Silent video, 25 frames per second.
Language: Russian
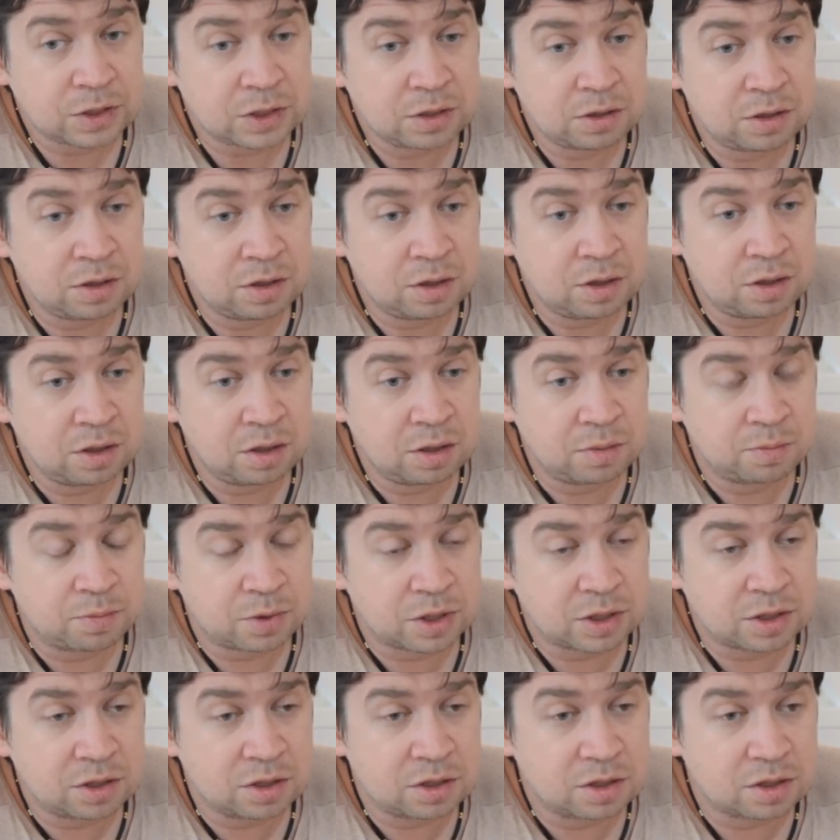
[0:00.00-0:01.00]
и
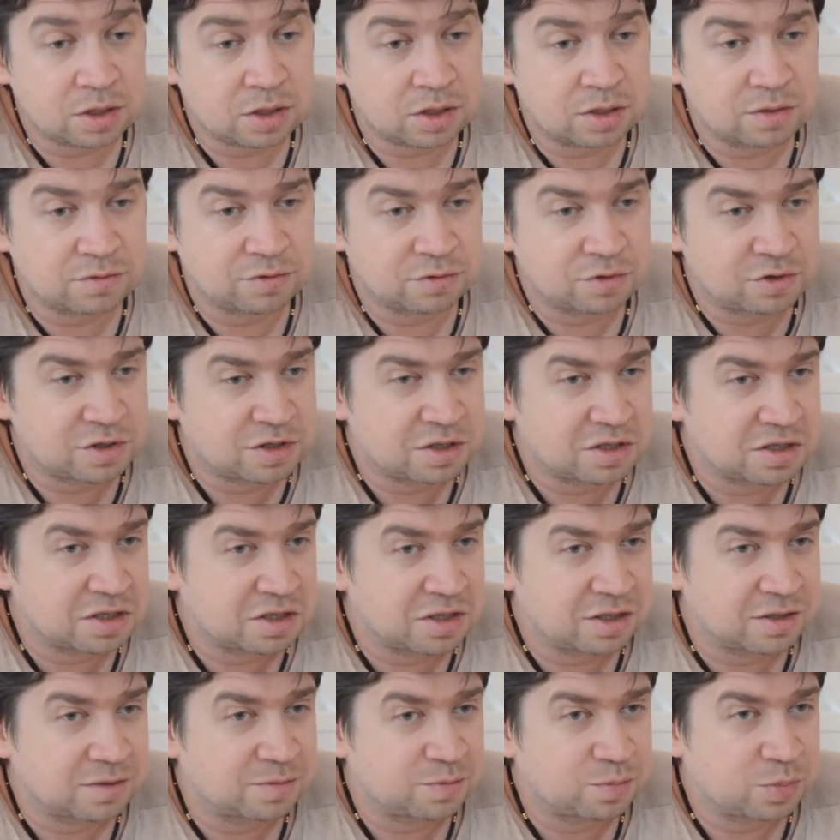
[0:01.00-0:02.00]
практически вот
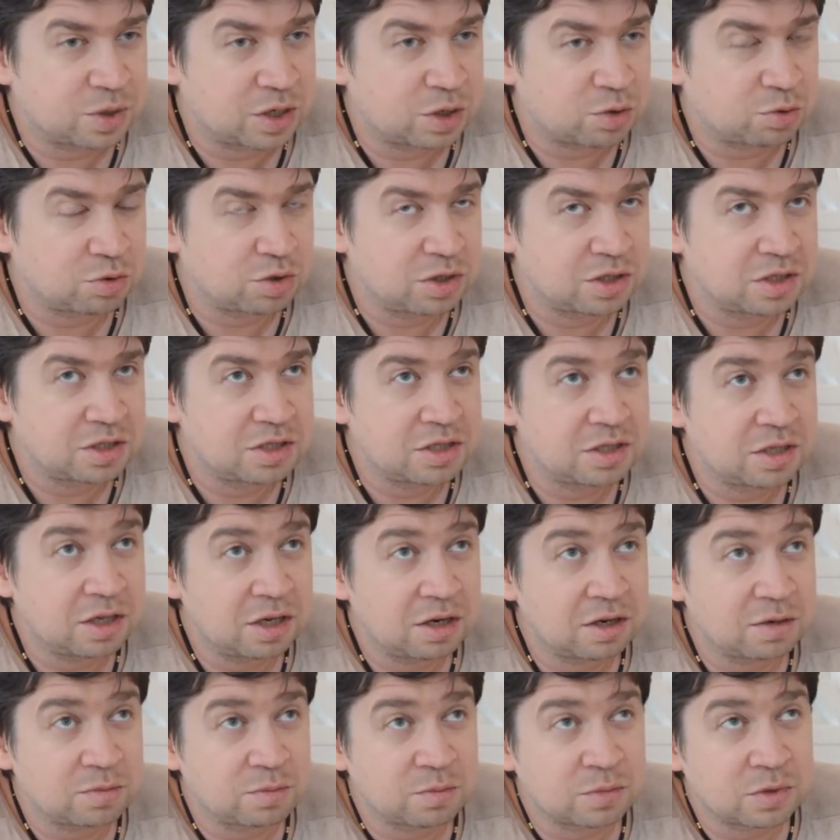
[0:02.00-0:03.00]
за пару
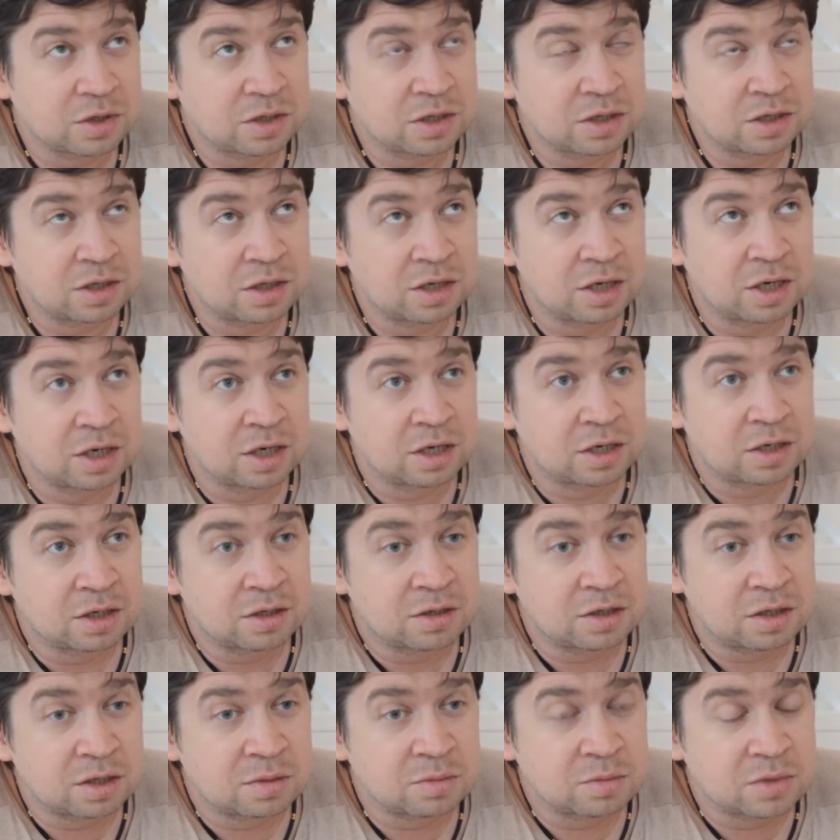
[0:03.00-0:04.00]
недель мы
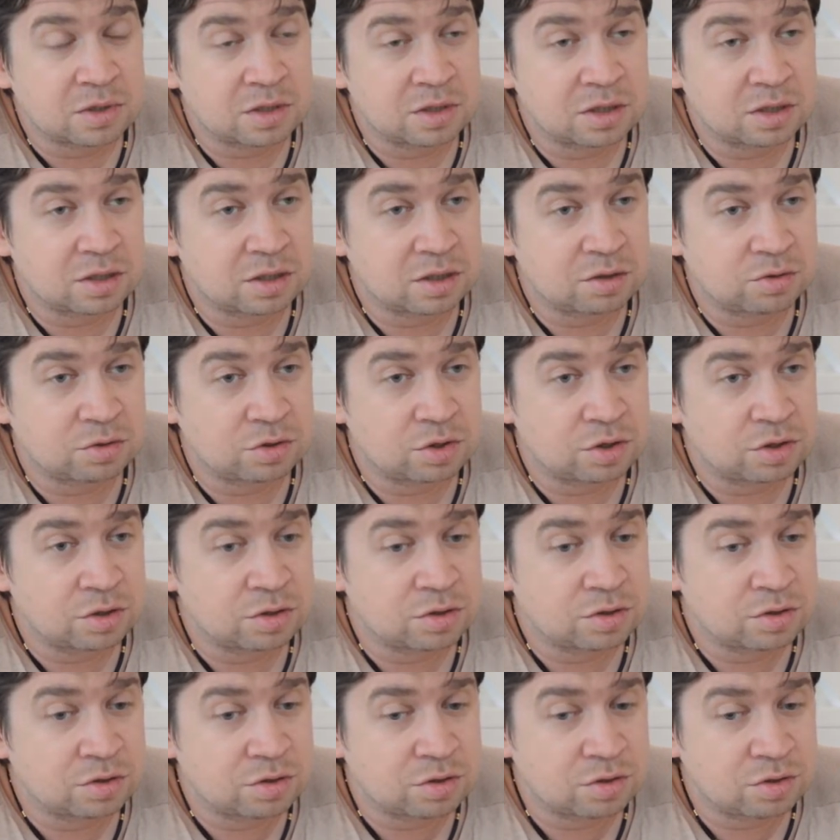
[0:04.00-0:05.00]
там сделали
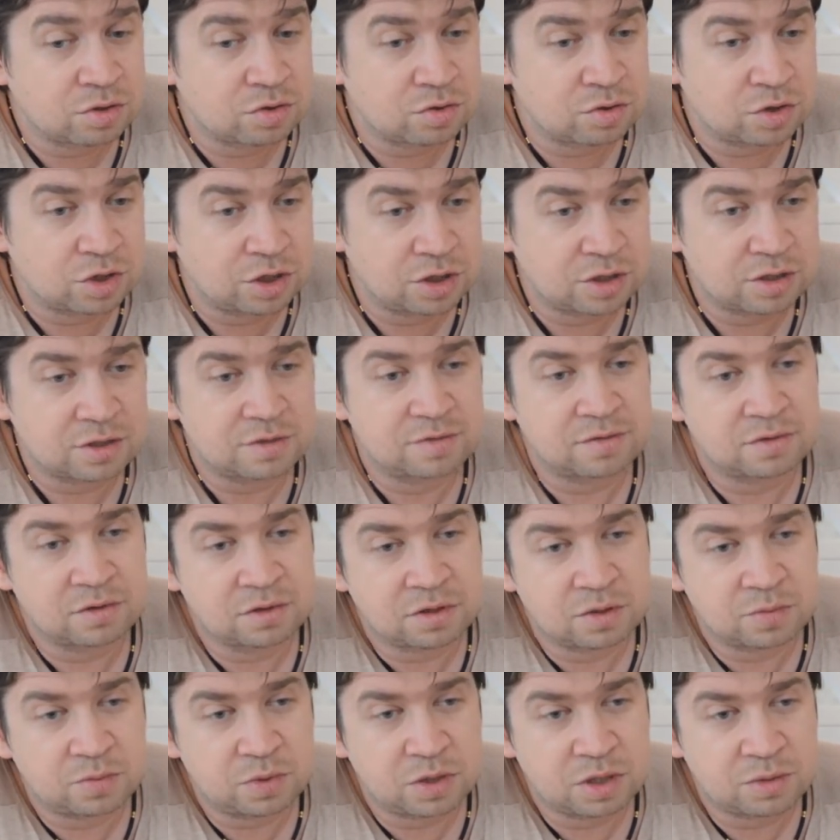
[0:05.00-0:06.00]
очень
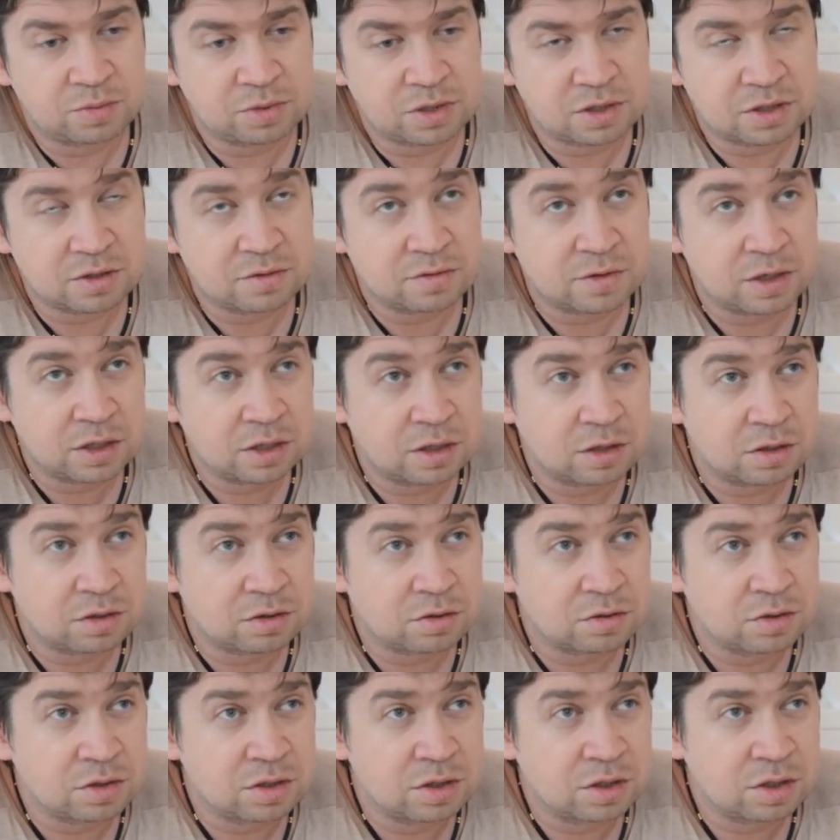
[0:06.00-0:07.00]
существенные преобразования, то
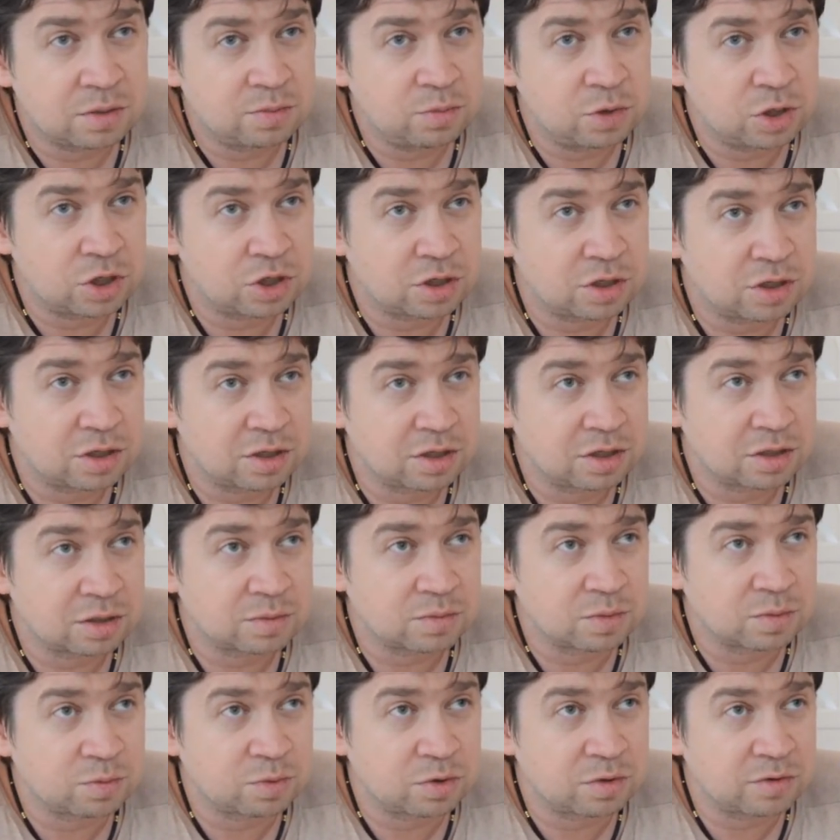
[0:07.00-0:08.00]
есть их мечты, как
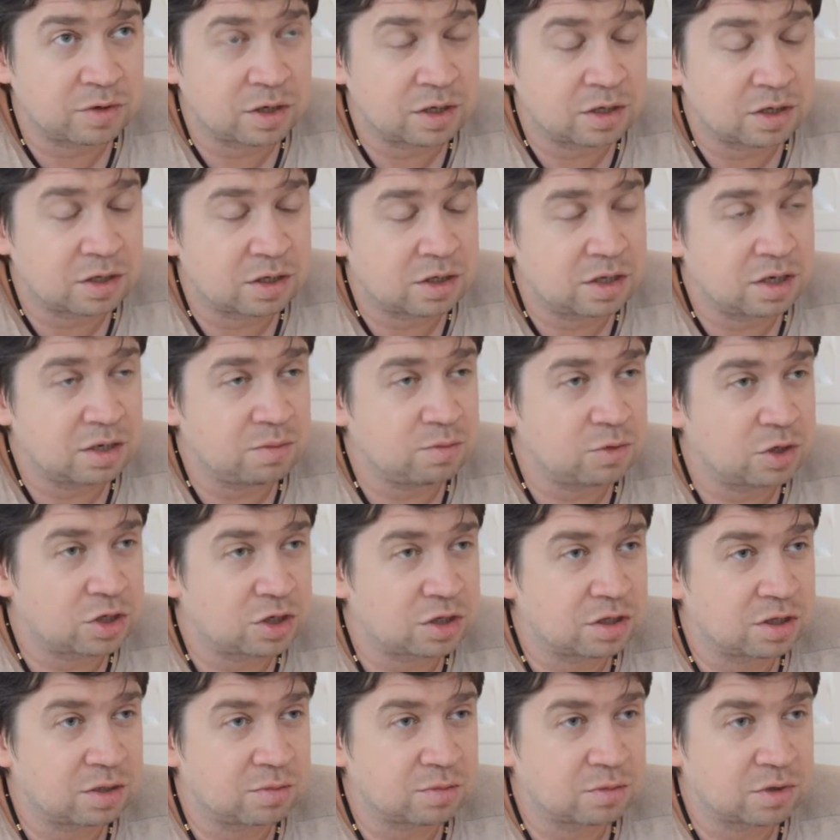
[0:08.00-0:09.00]
бы буквально три
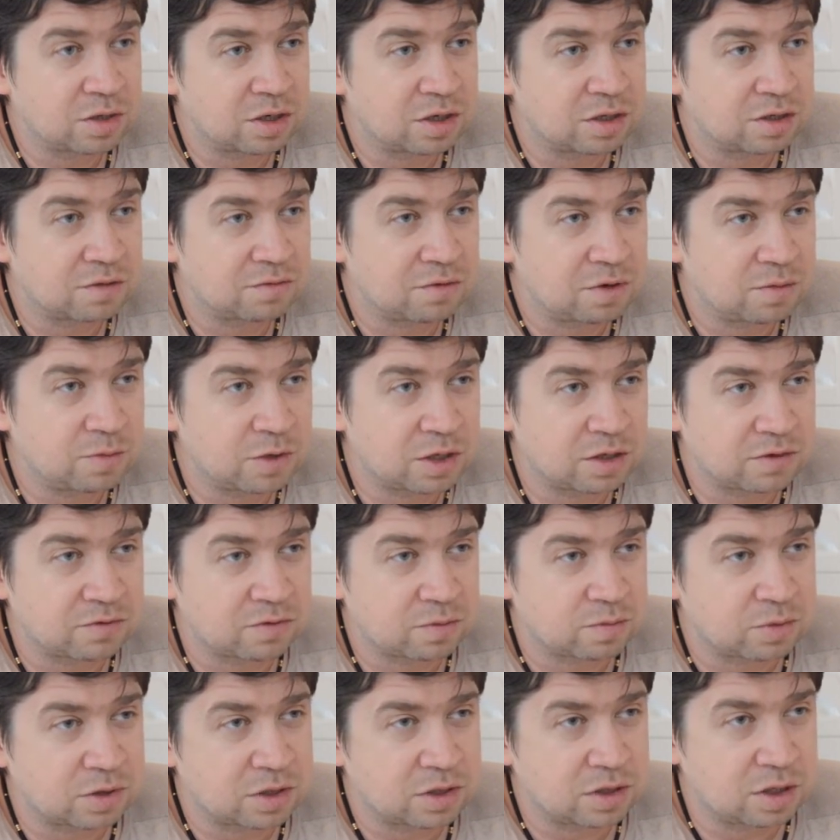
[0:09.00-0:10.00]
мечты мы одновременно
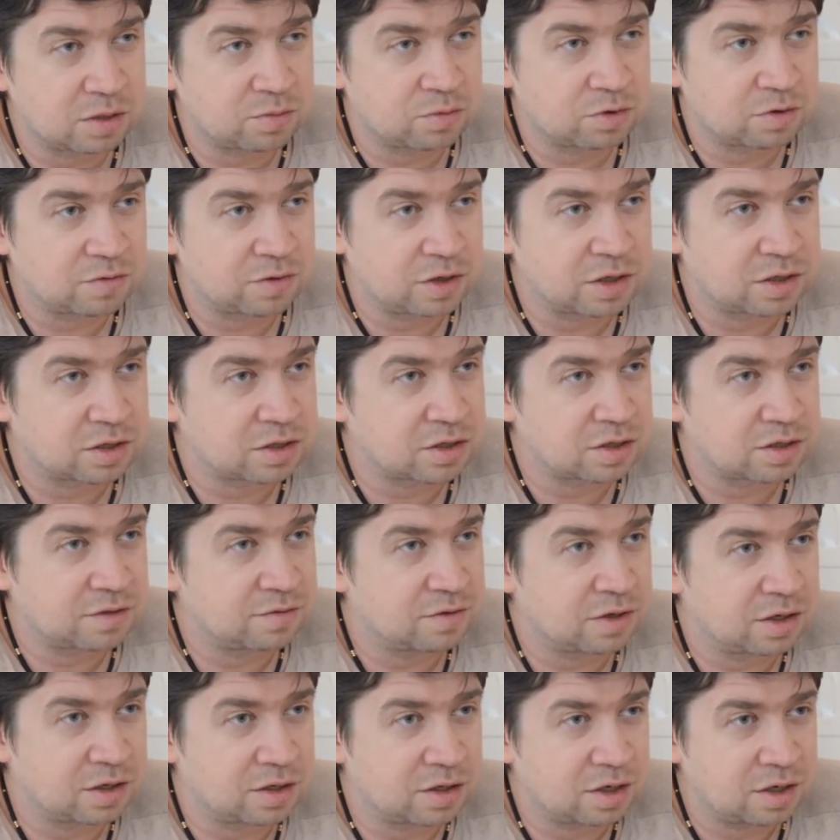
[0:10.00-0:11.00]
воплотили буквально за
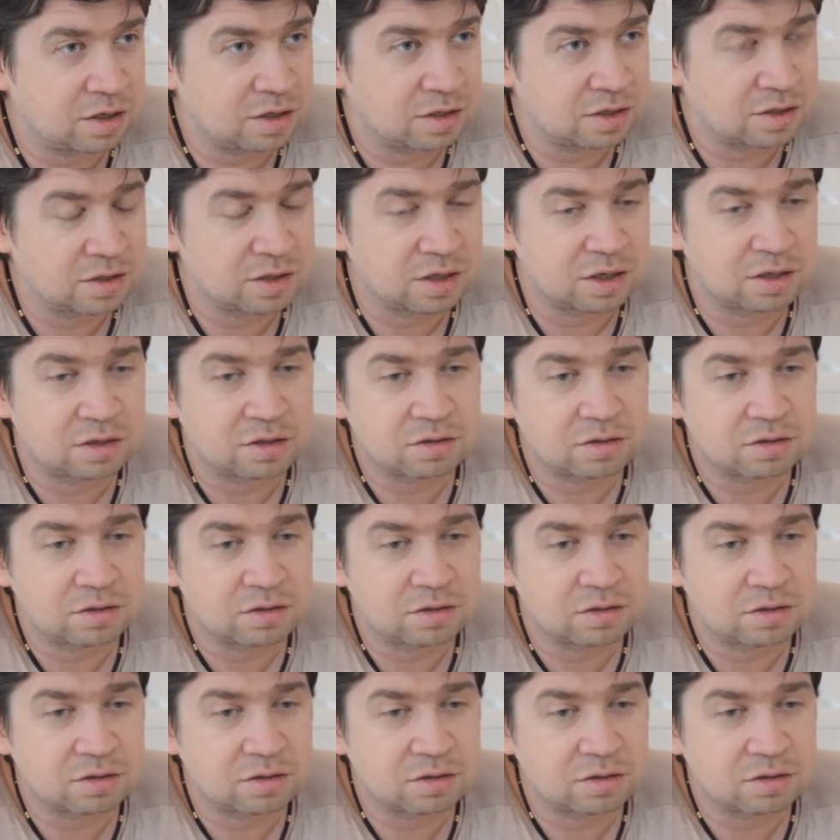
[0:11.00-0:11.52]
две или три недели.